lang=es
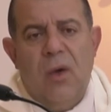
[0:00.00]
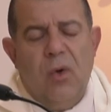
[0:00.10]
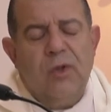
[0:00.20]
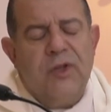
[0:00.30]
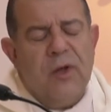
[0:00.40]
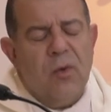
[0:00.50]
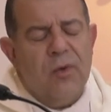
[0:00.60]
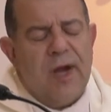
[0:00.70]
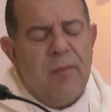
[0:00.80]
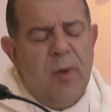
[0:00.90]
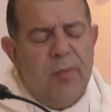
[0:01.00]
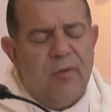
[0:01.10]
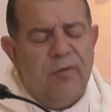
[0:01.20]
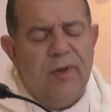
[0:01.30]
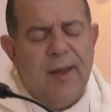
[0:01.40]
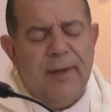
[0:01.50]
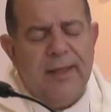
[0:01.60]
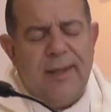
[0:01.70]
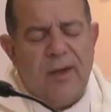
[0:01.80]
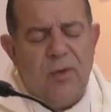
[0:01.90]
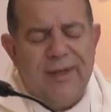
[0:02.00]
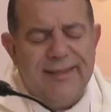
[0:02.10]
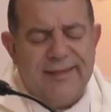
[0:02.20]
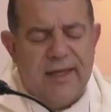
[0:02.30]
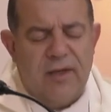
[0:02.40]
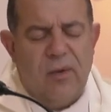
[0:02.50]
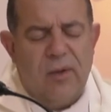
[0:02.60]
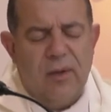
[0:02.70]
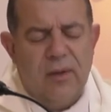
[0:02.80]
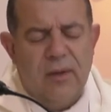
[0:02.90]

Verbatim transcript: o nos encontramos profundamente con el Señor.